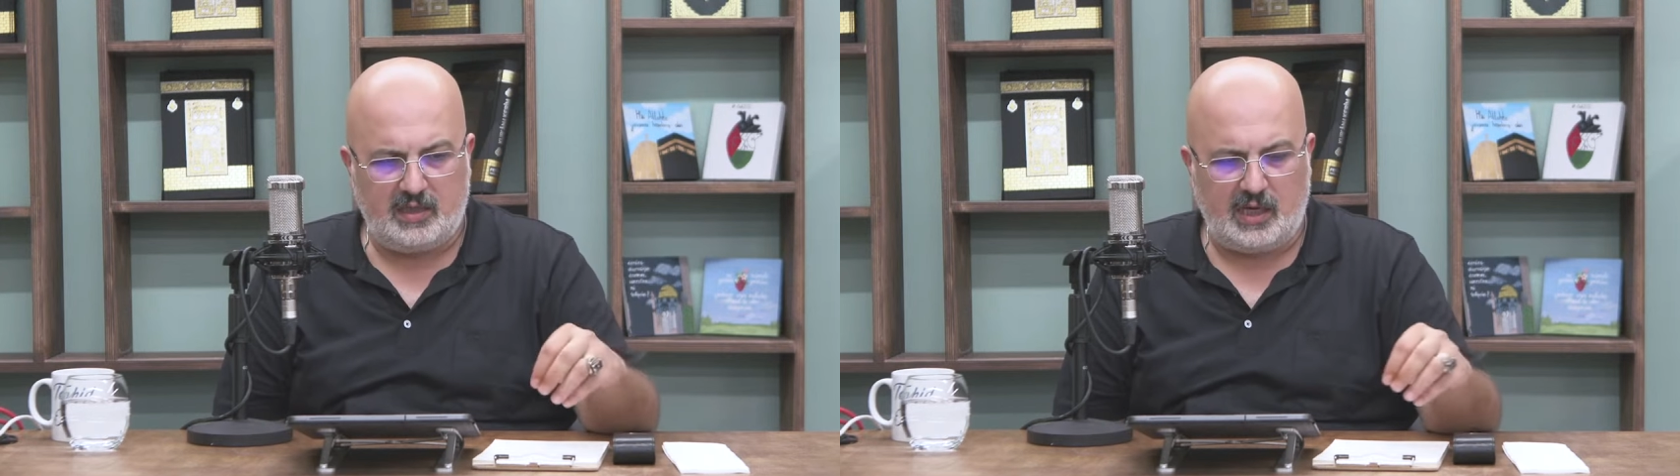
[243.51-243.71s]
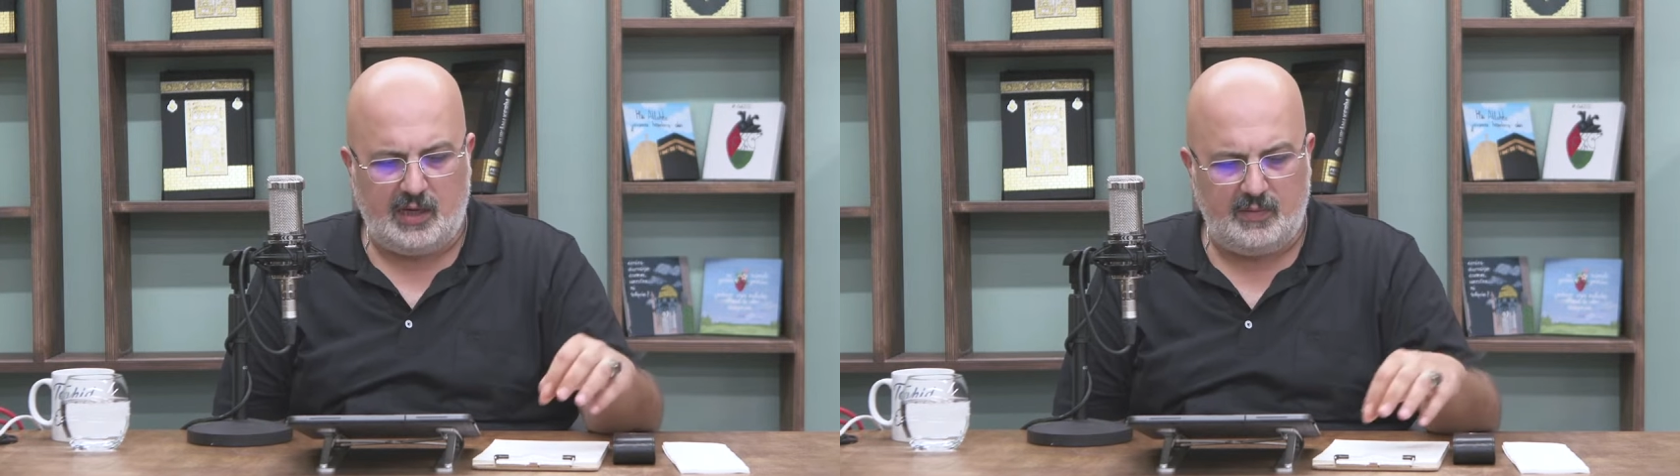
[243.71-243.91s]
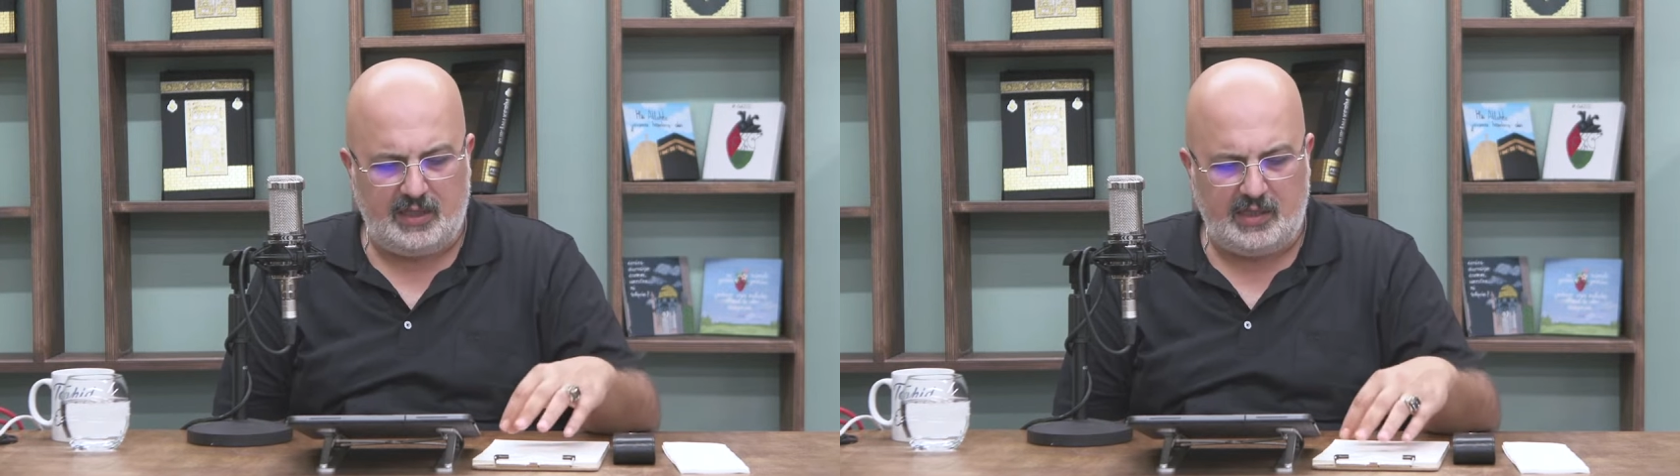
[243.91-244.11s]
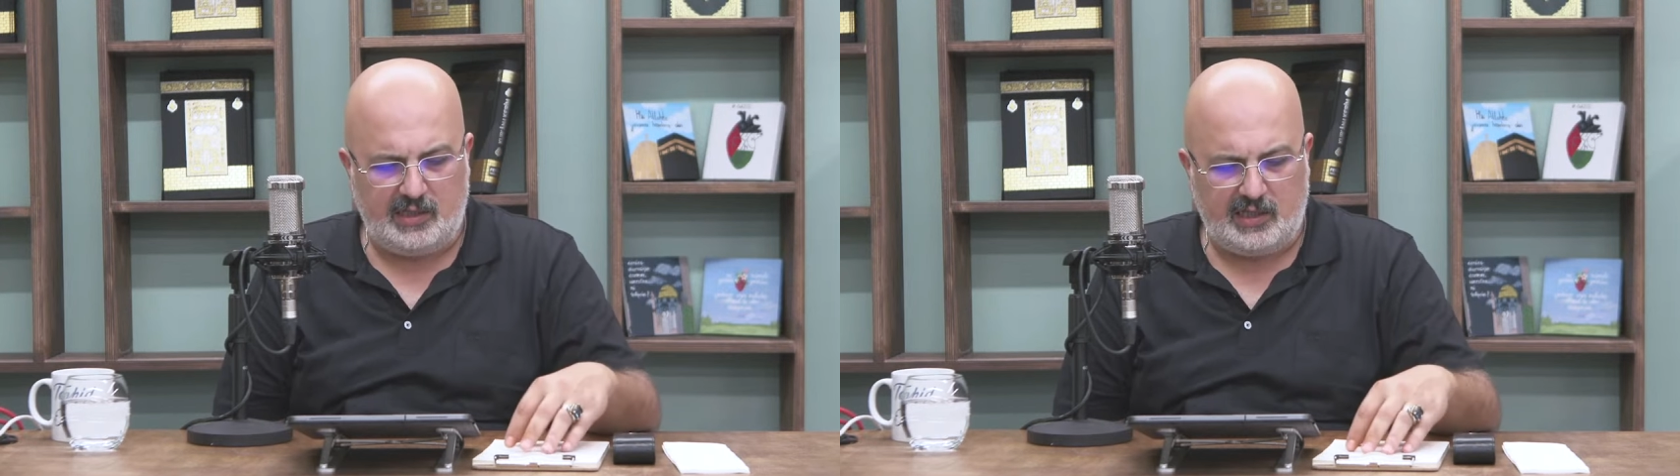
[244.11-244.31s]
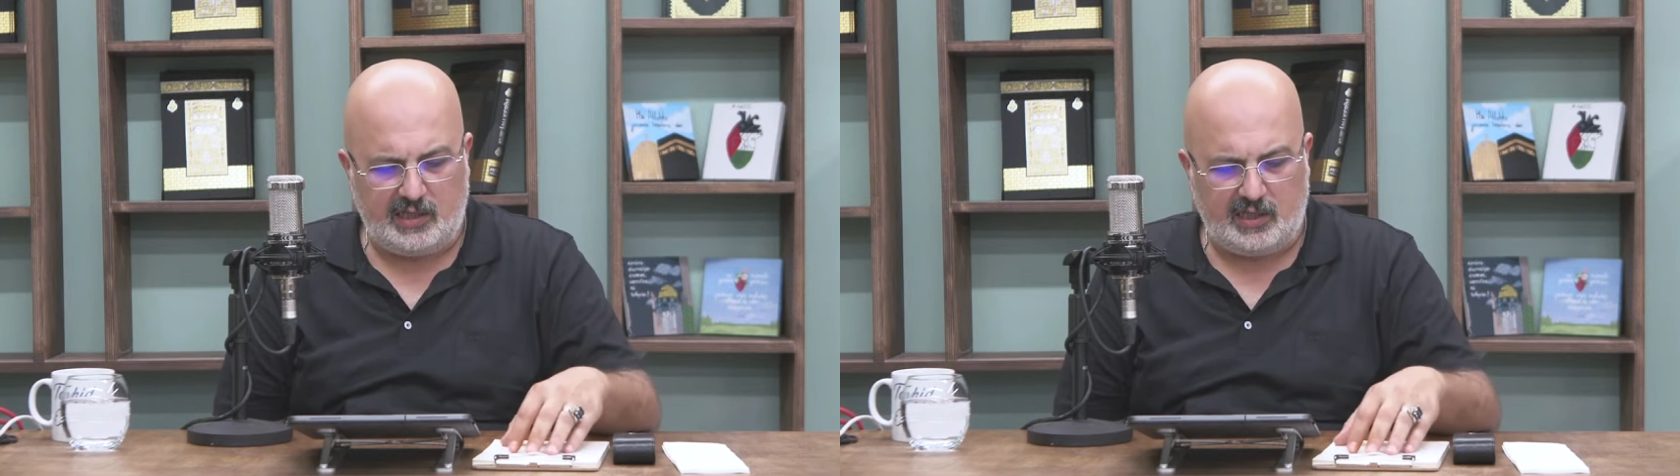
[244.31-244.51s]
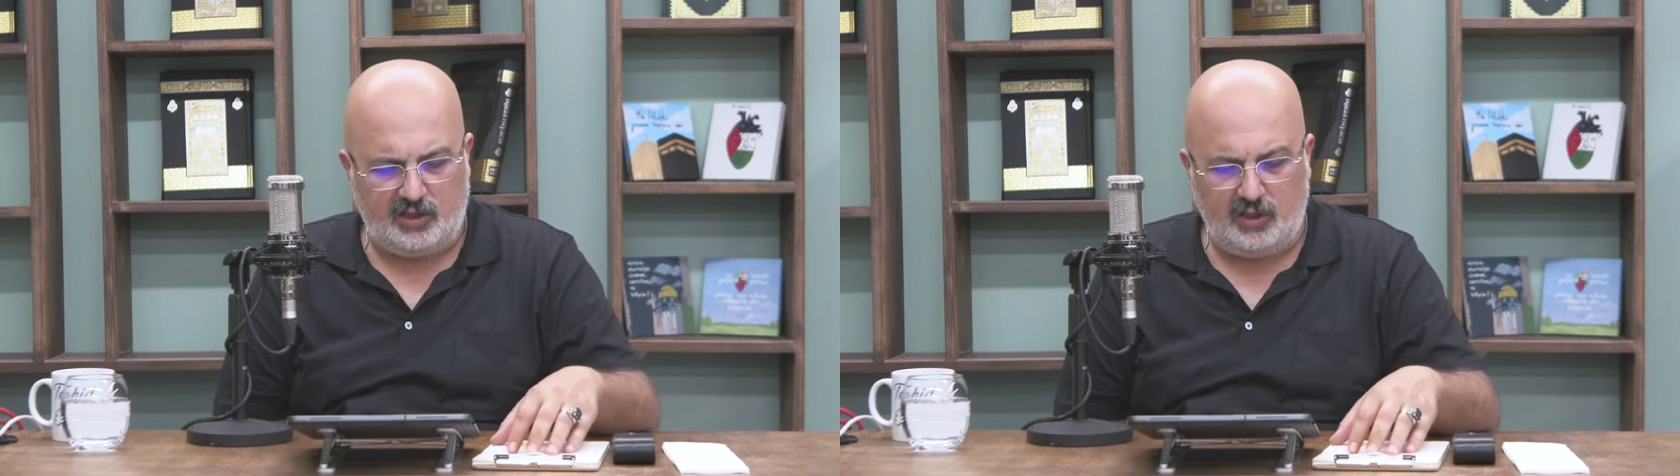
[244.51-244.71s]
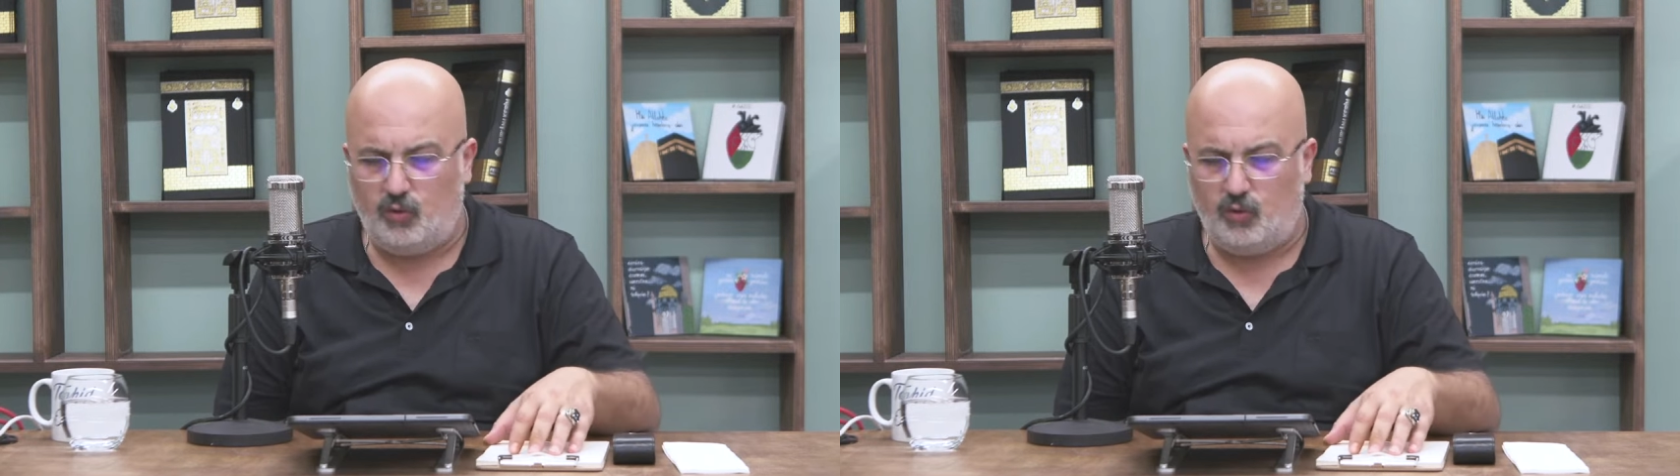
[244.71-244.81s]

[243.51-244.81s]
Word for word: sahabeden iki kişi